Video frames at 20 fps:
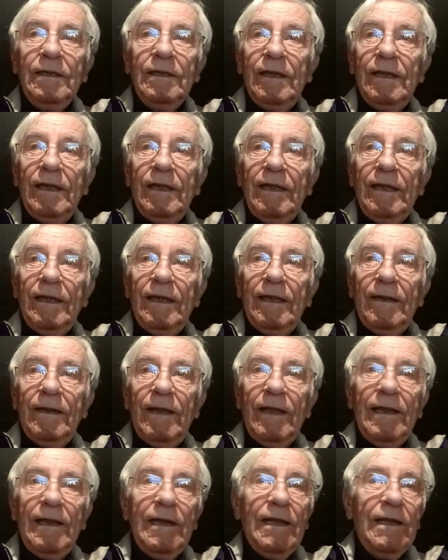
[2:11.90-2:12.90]
è,
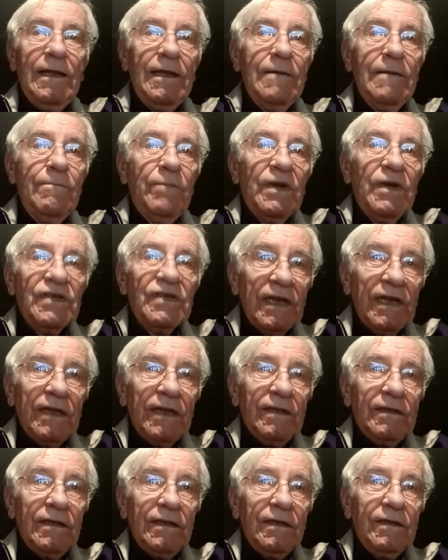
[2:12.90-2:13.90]
è, è, il
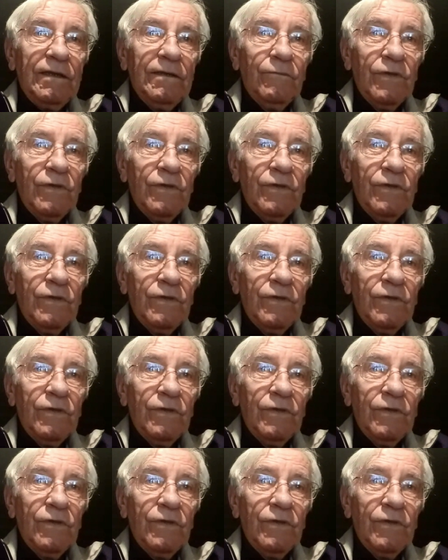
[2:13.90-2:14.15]
presente.